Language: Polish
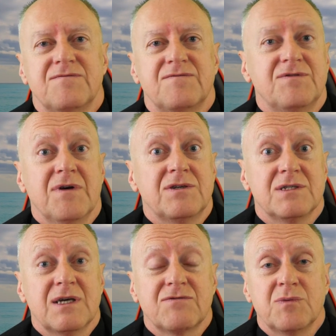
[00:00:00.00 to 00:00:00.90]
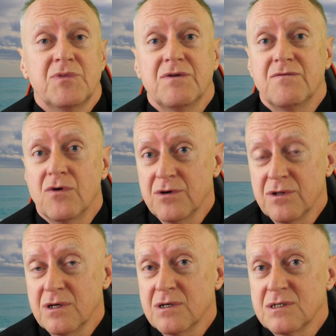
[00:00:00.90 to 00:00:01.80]
W świecie zawsze były
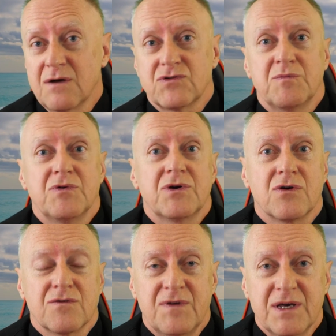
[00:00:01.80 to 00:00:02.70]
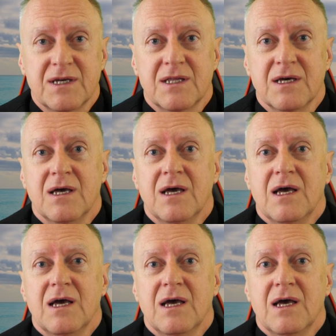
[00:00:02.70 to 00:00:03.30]
wojny, zawsze były konflikty,